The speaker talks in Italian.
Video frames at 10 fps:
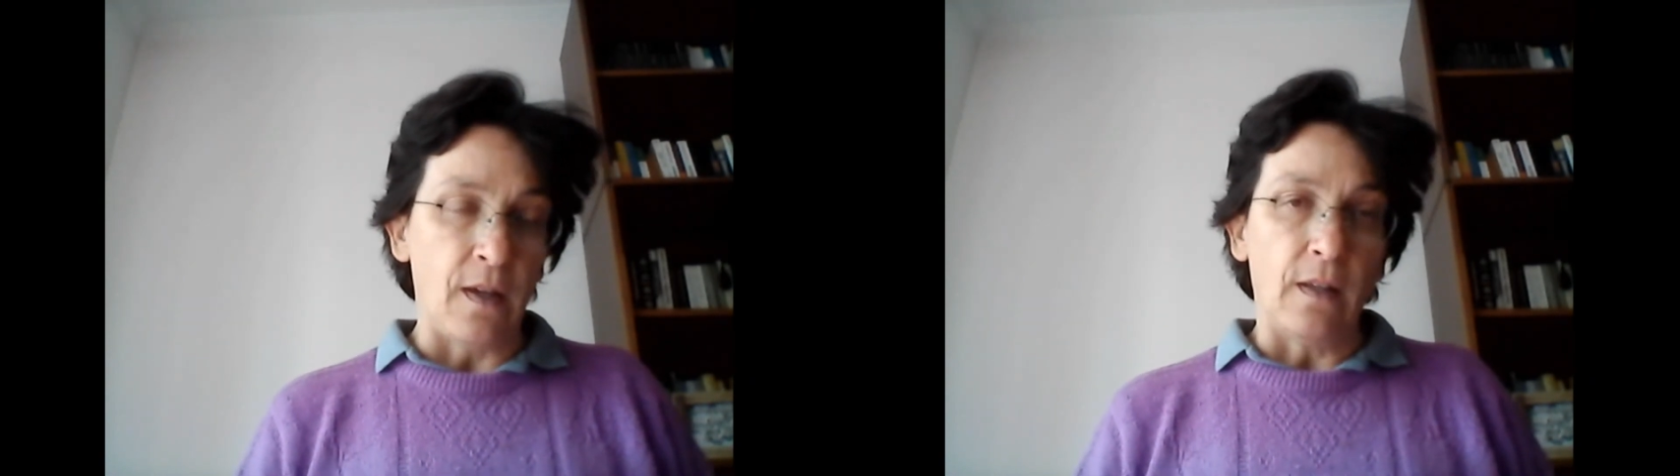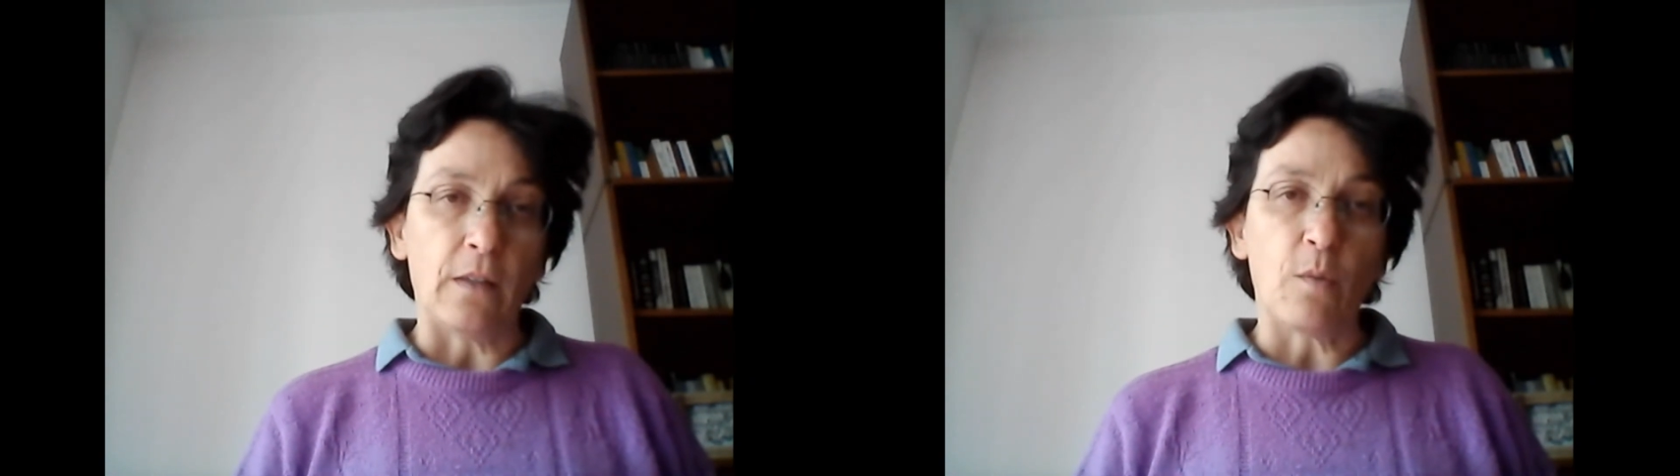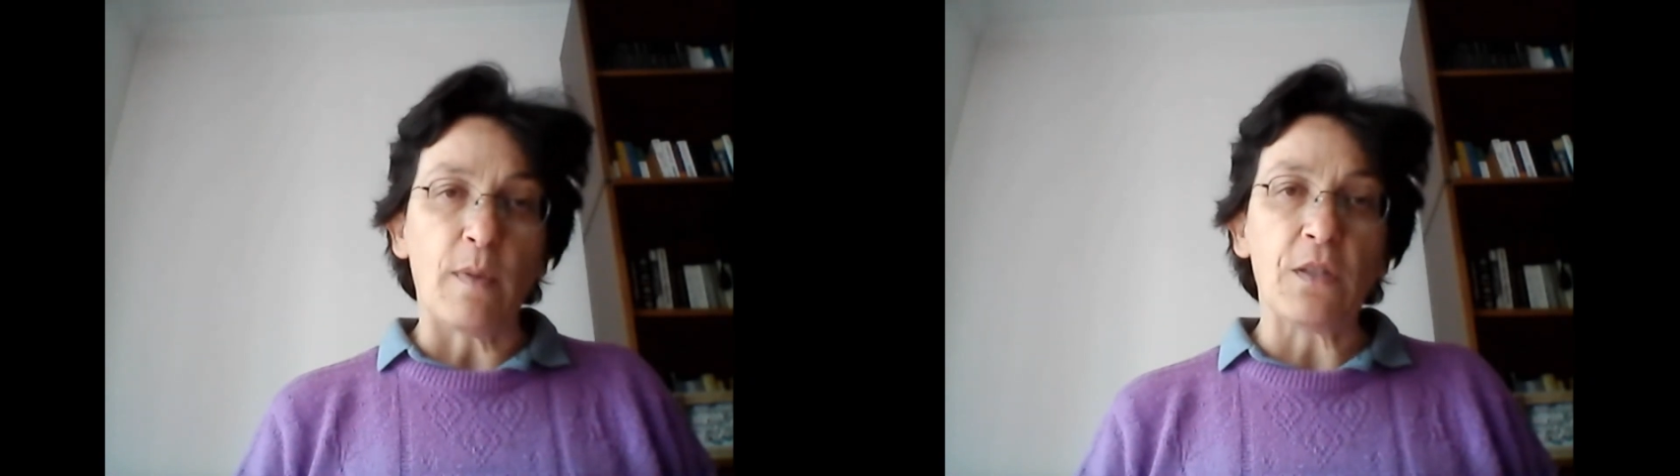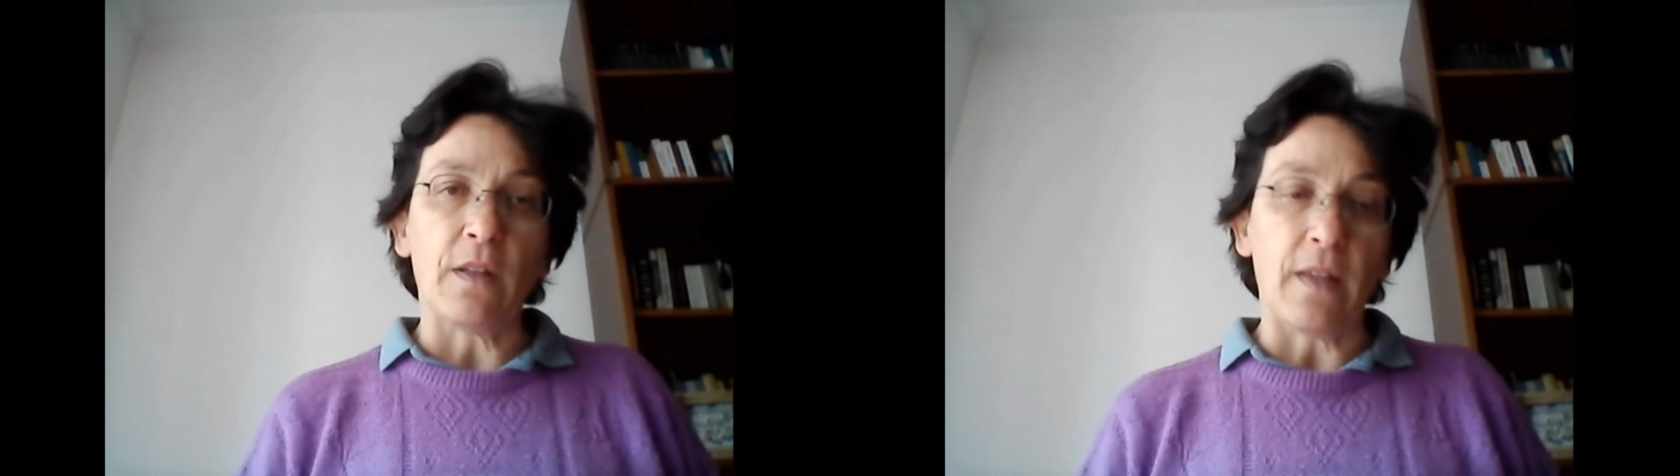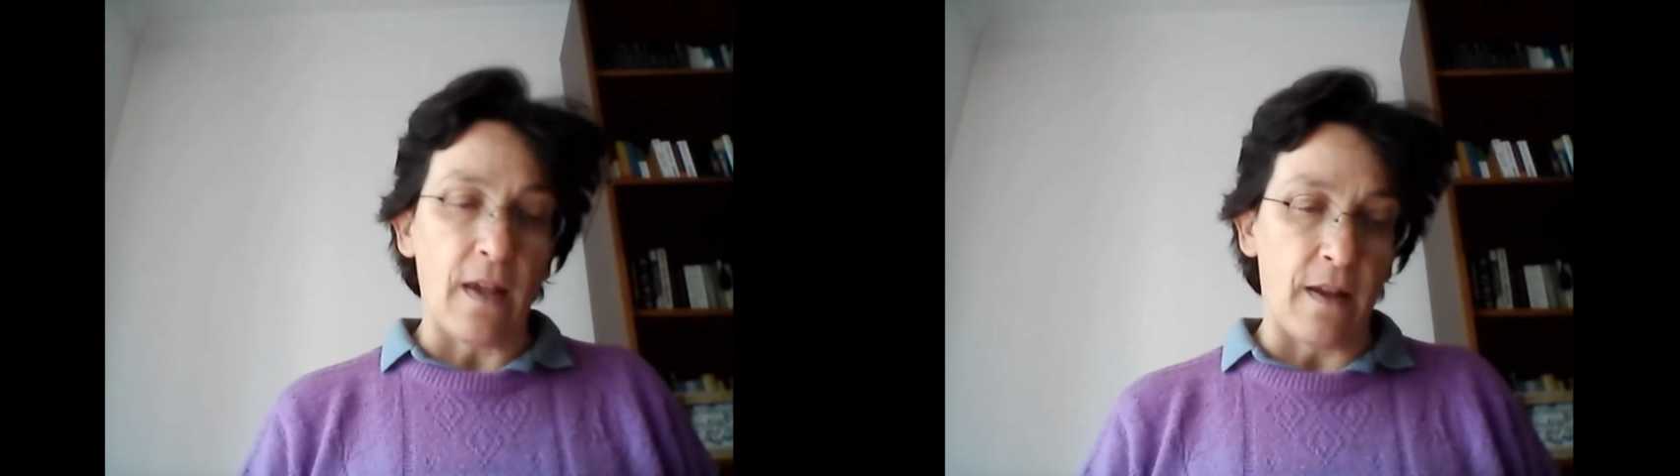La
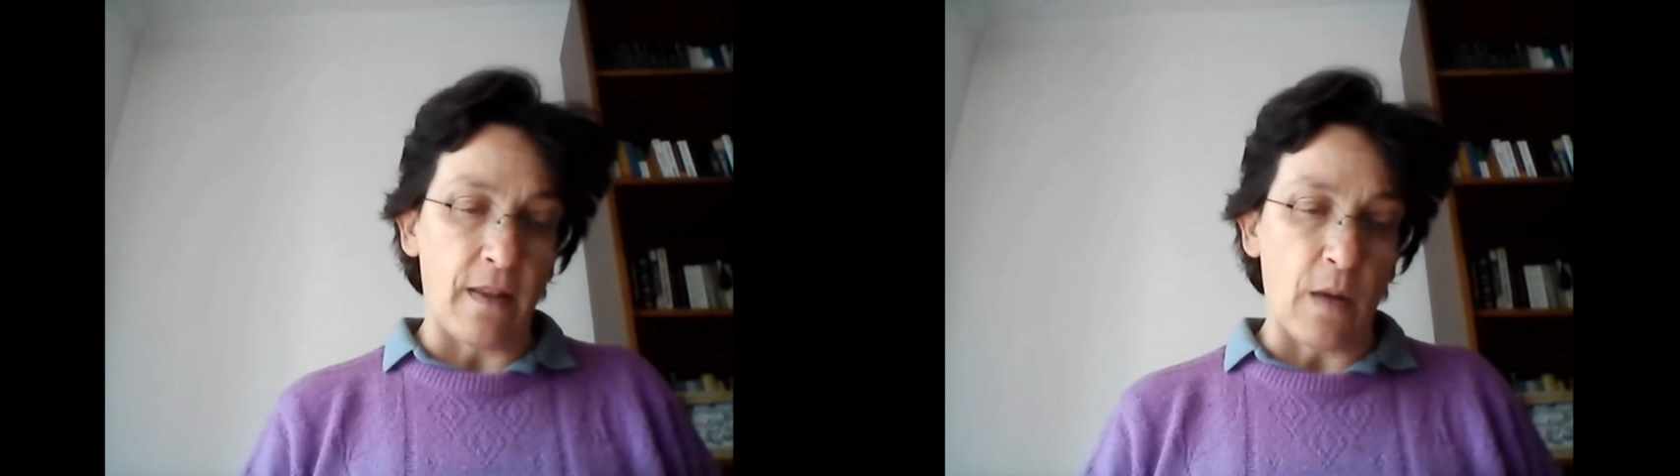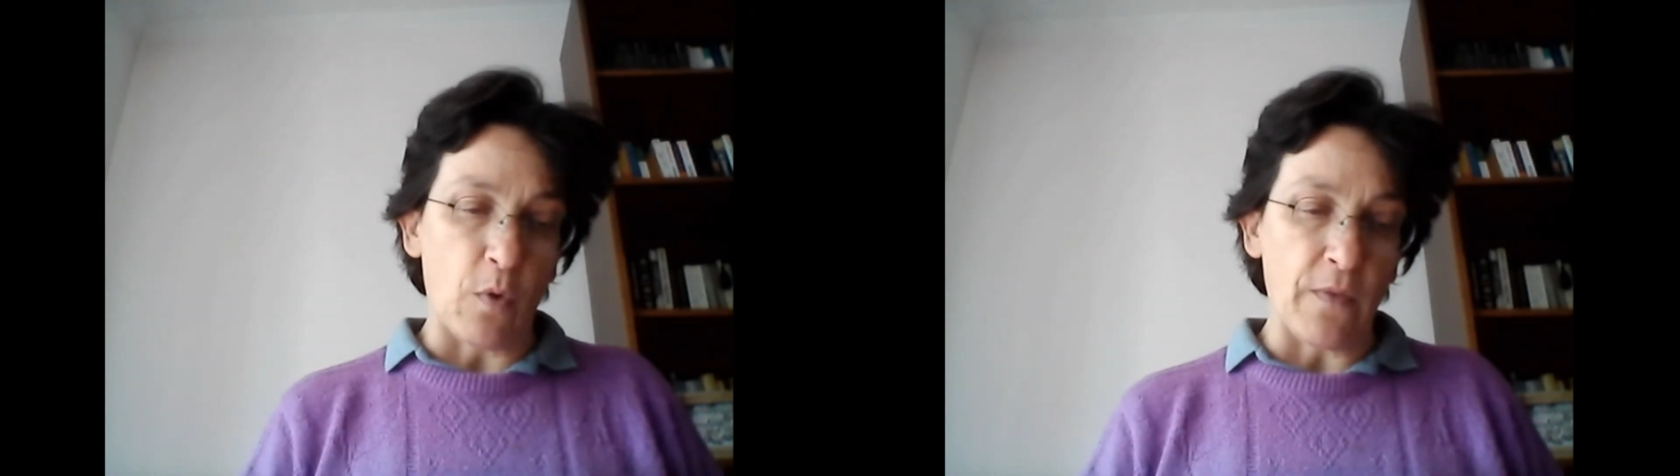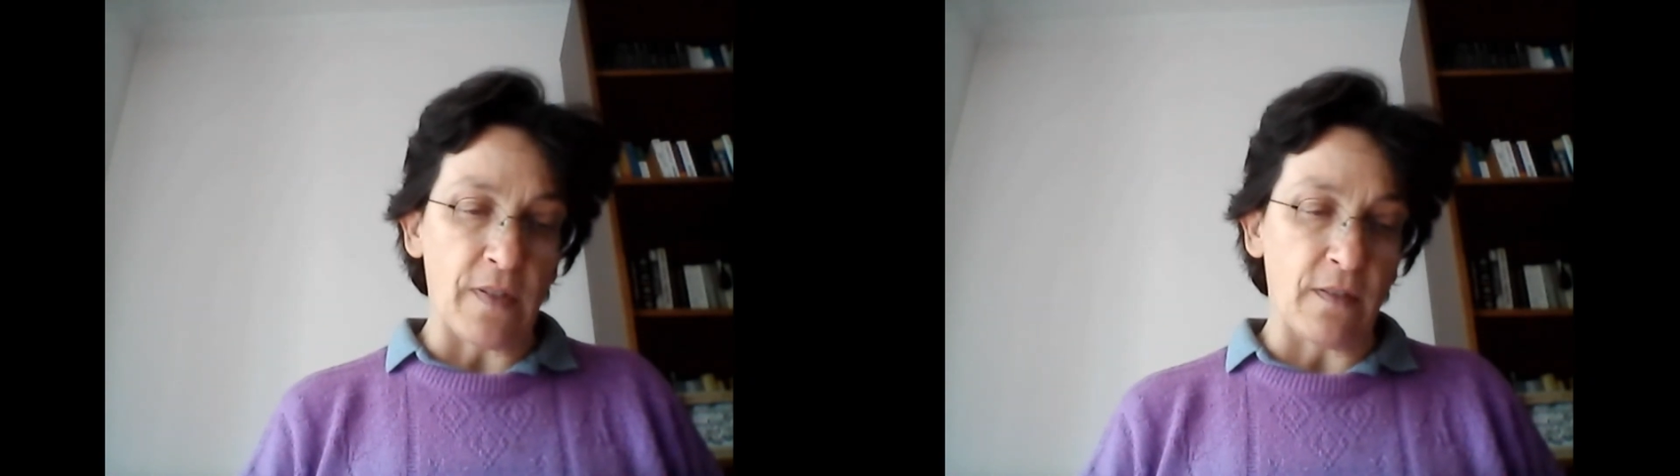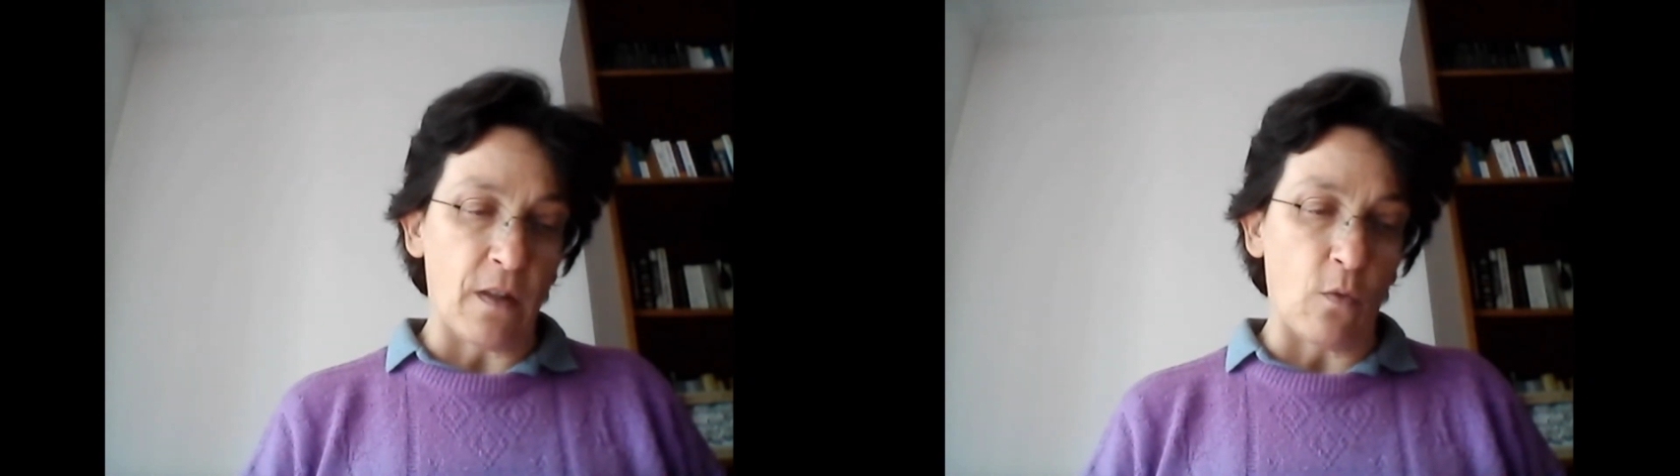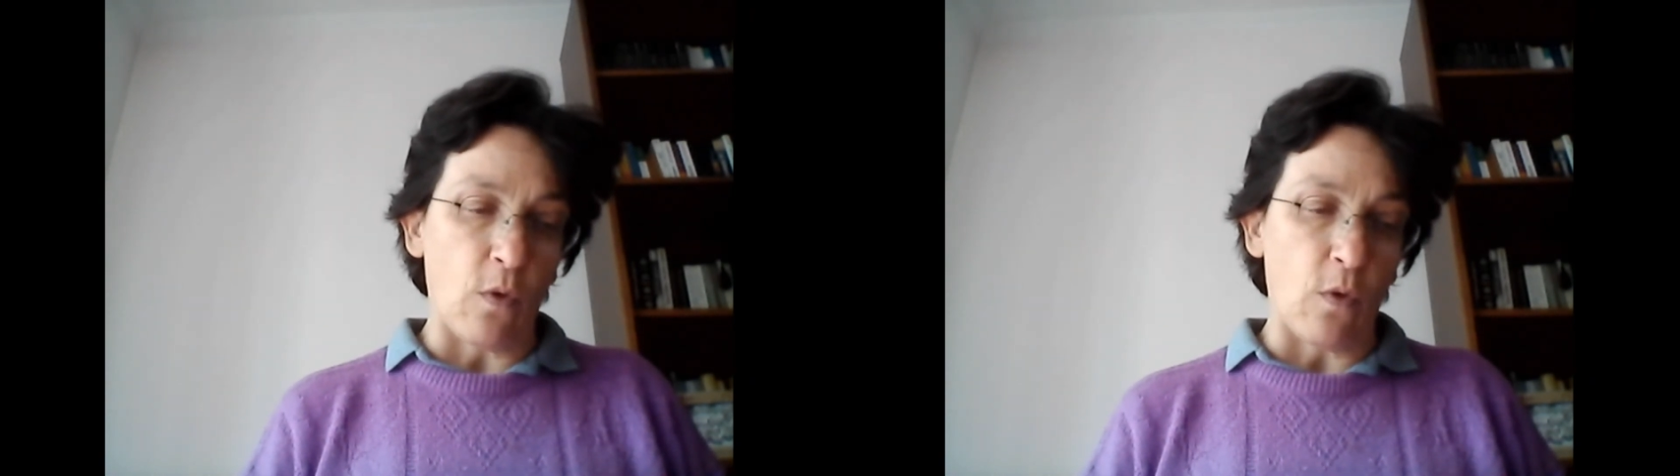normazione tecnica può rivestire